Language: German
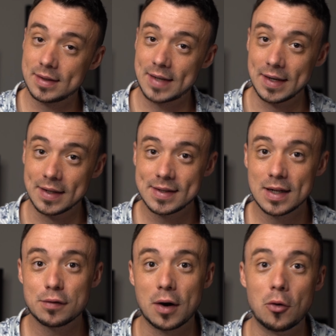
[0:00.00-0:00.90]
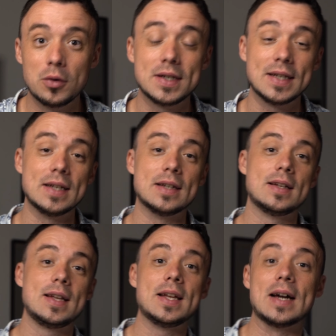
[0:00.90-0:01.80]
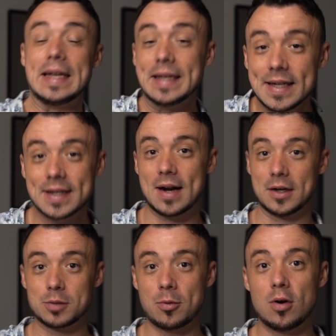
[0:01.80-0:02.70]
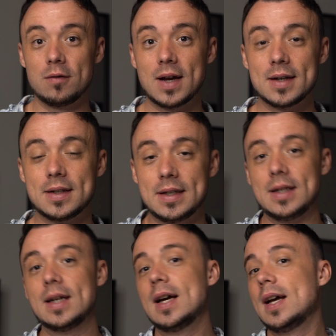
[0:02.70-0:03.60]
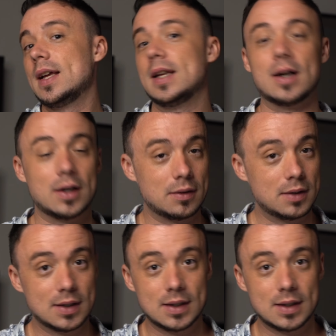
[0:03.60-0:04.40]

Tendenziell Frauen, die eher nicht angesprochen werden, die eher,